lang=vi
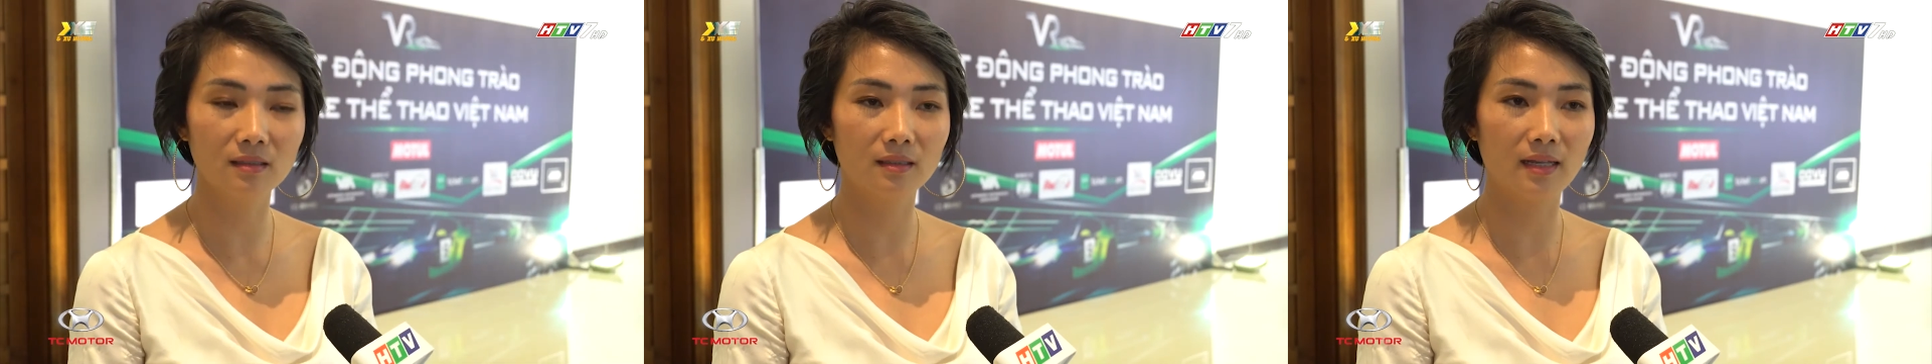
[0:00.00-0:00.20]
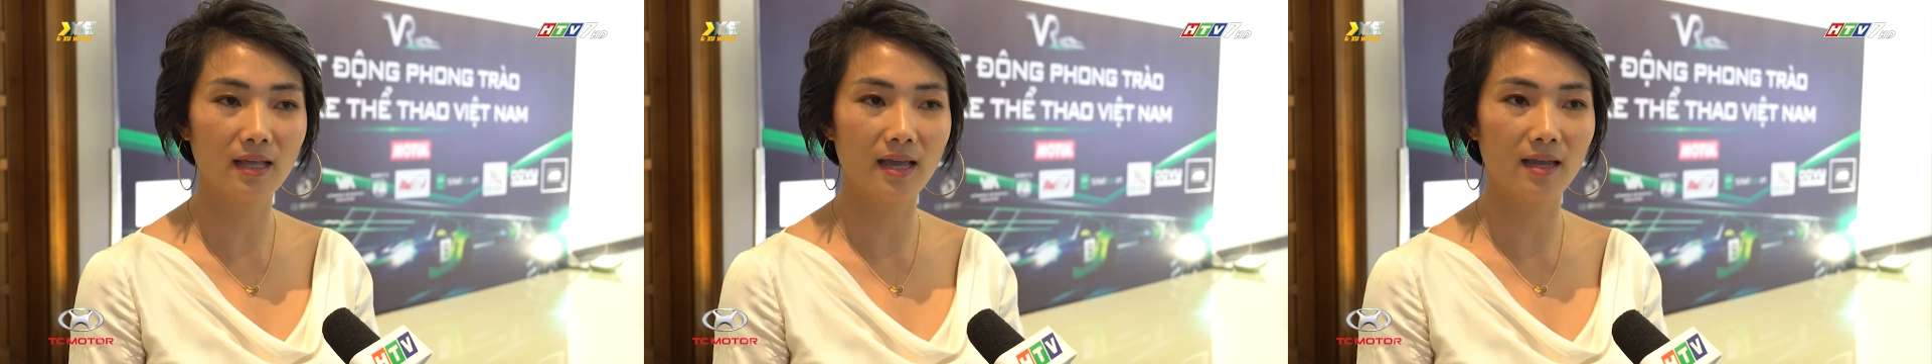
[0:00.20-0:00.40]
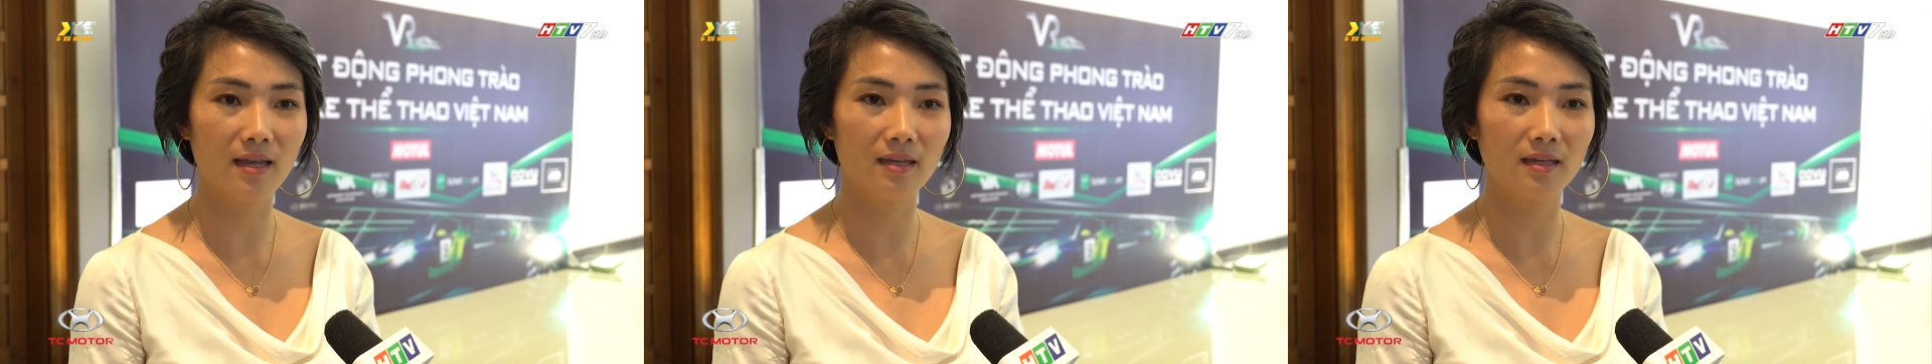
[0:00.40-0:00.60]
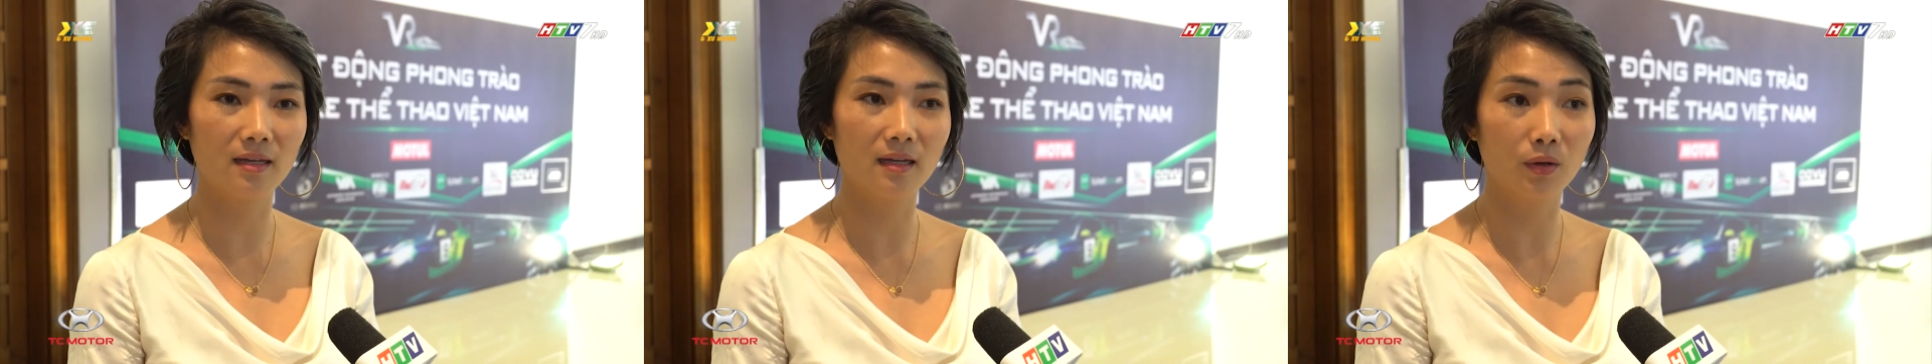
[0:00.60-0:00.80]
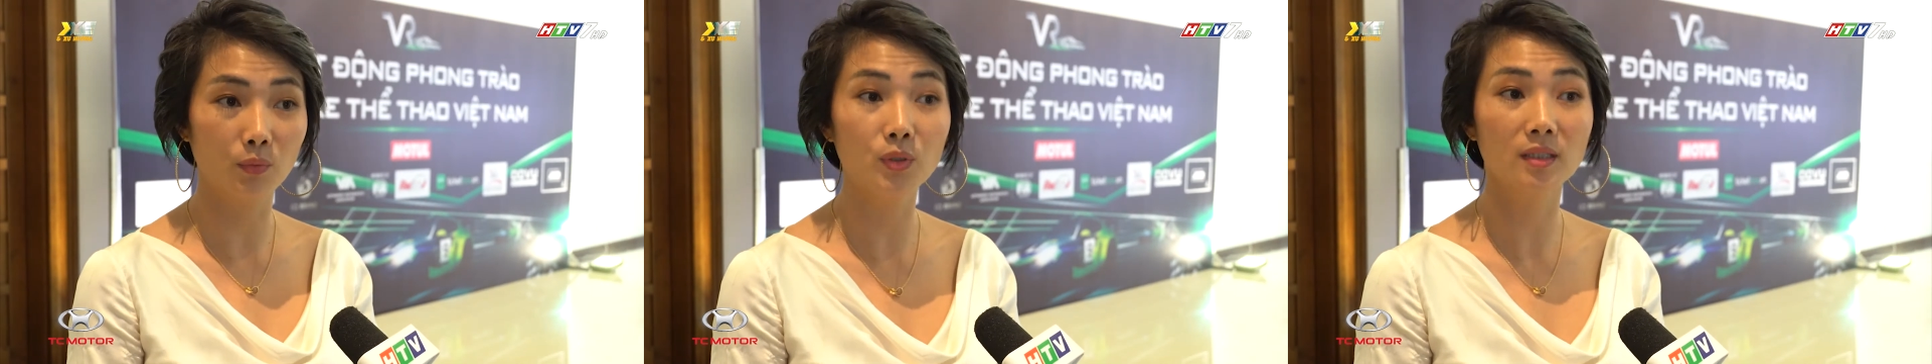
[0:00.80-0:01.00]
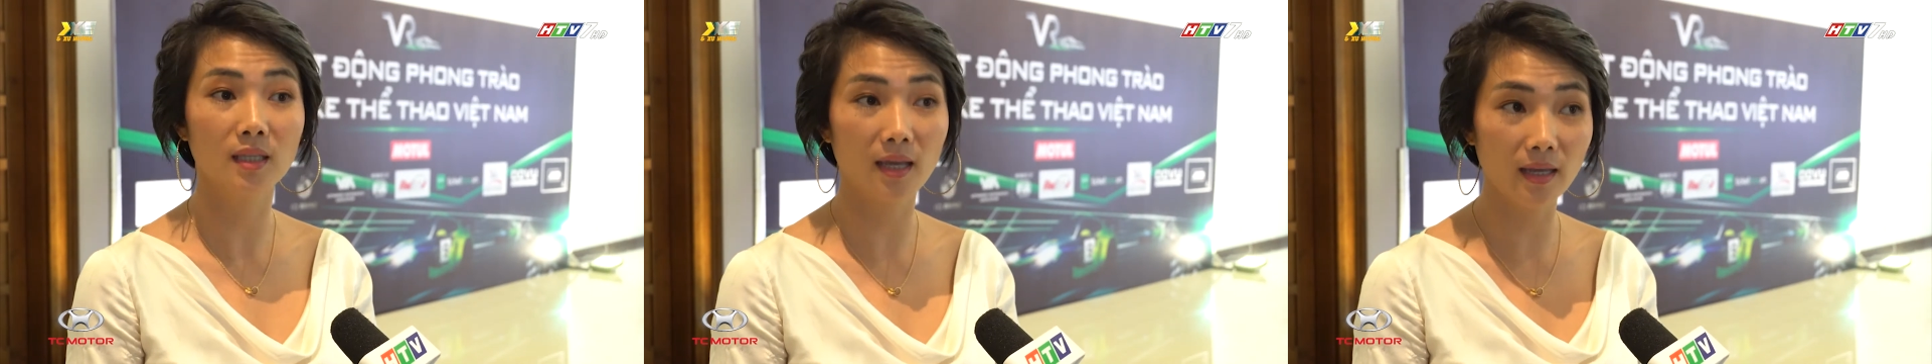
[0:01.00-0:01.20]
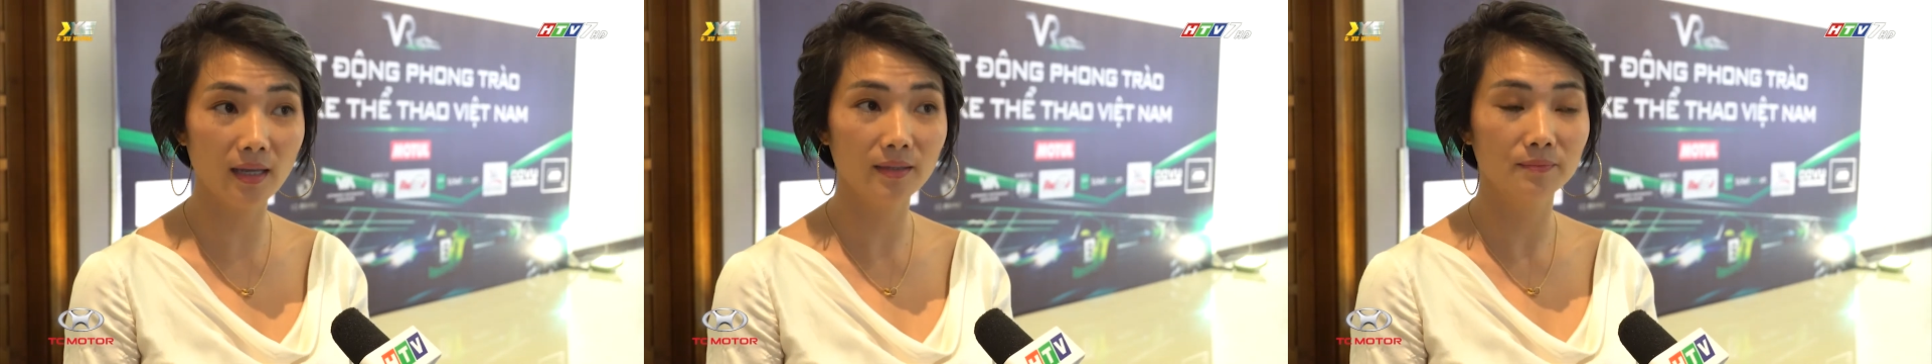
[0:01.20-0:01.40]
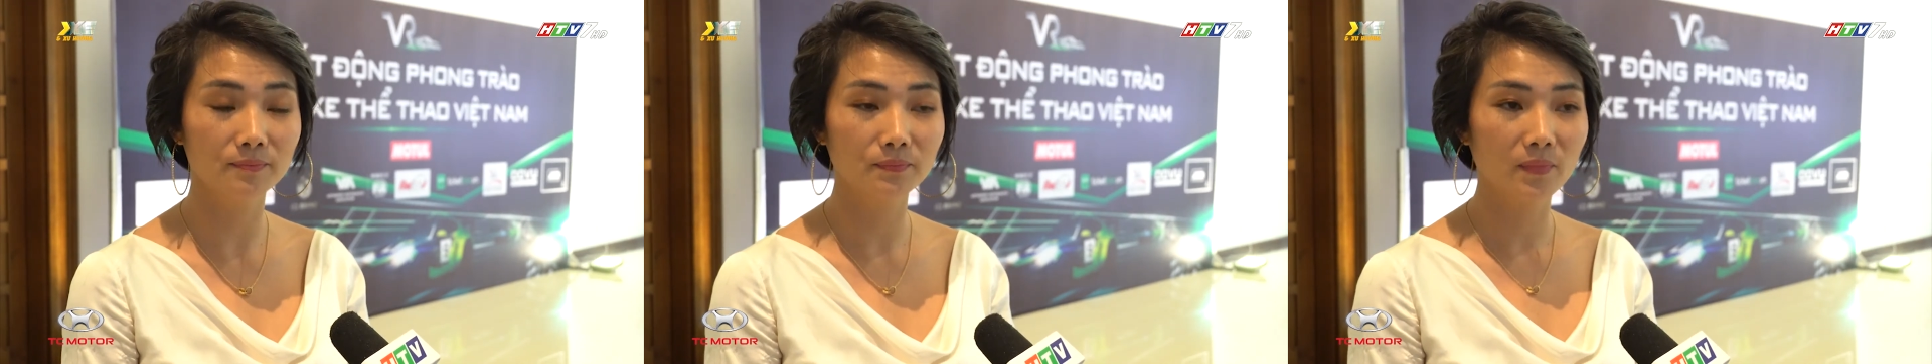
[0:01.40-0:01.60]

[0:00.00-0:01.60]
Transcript: là ở quốc tế.